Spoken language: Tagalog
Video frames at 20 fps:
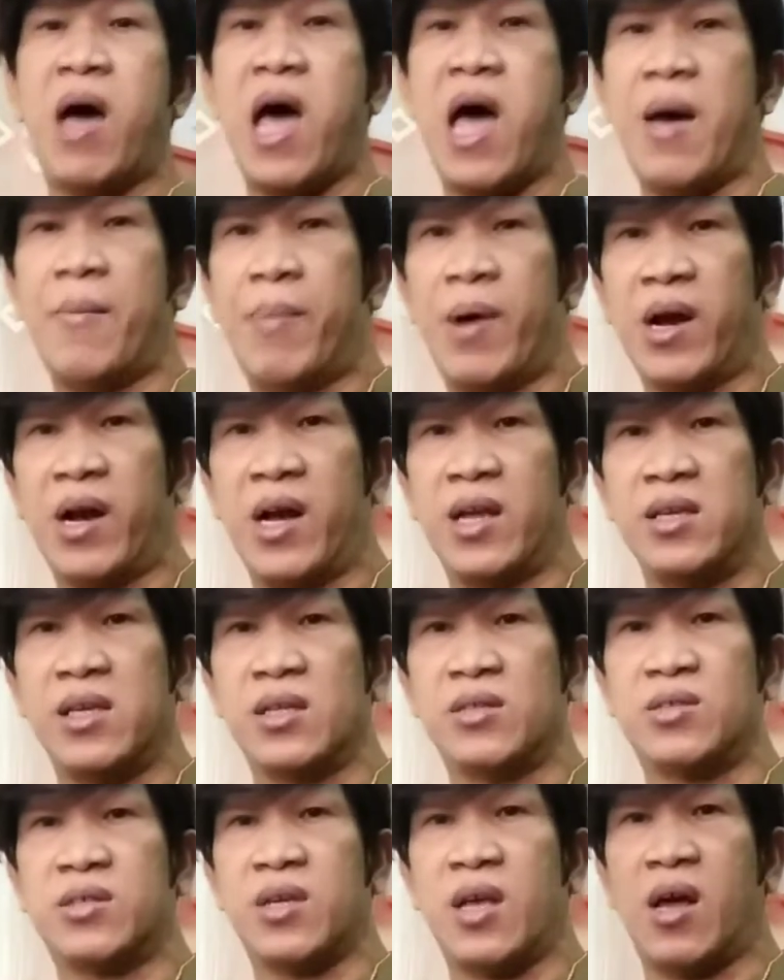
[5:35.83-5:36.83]
mahabang
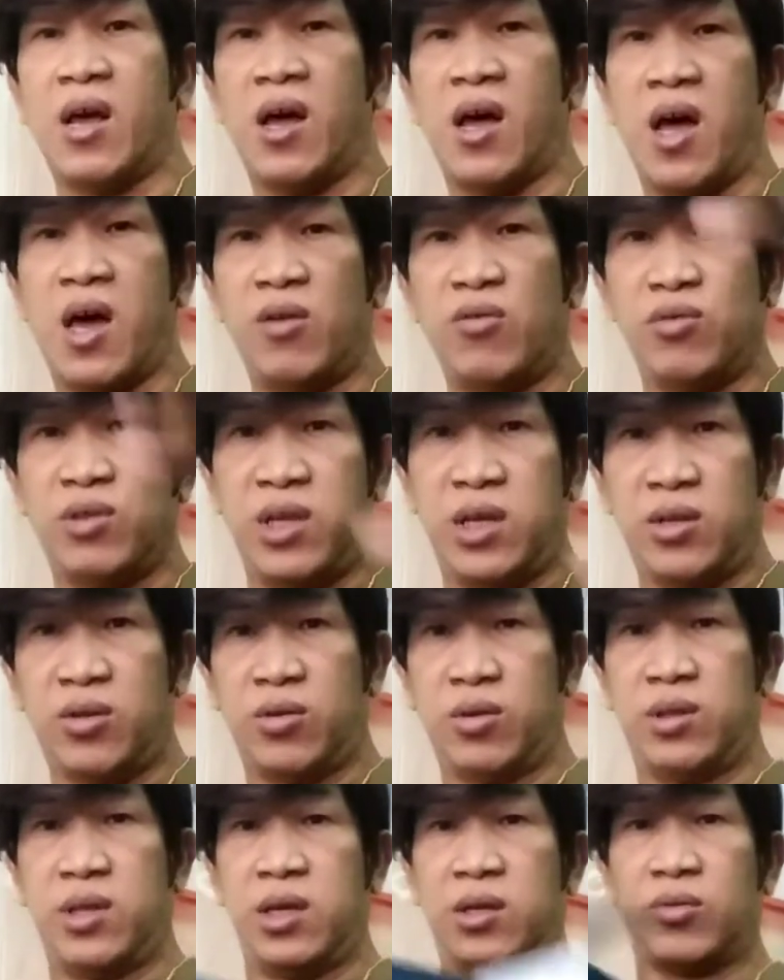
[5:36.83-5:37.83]
ganyan sa... Ano,
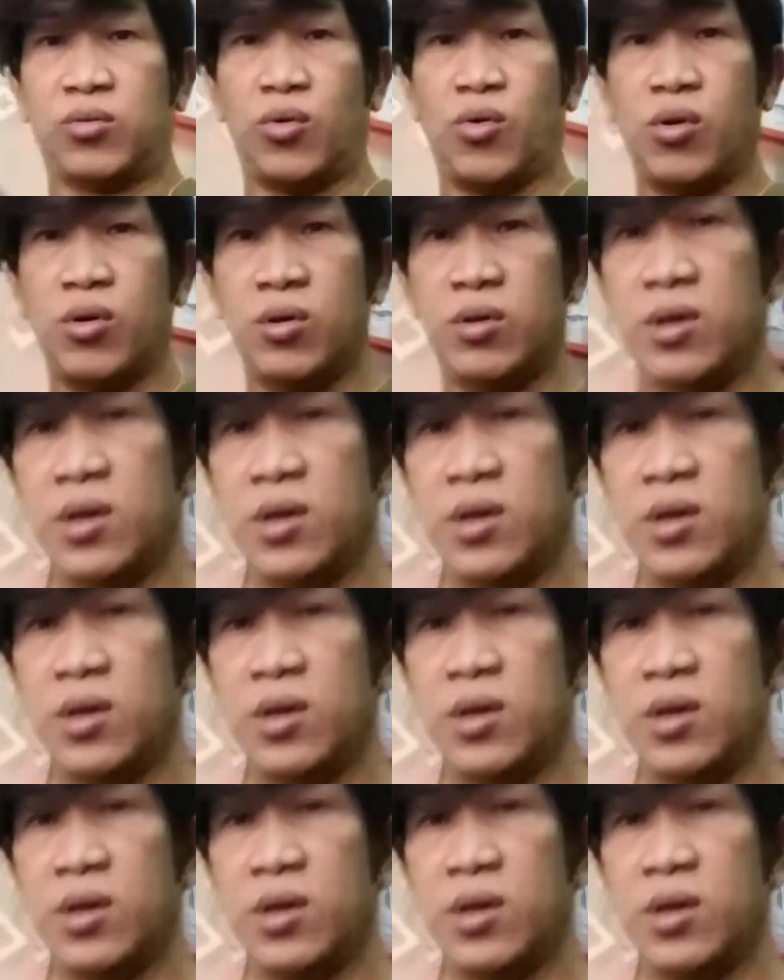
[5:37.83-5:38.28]
dito.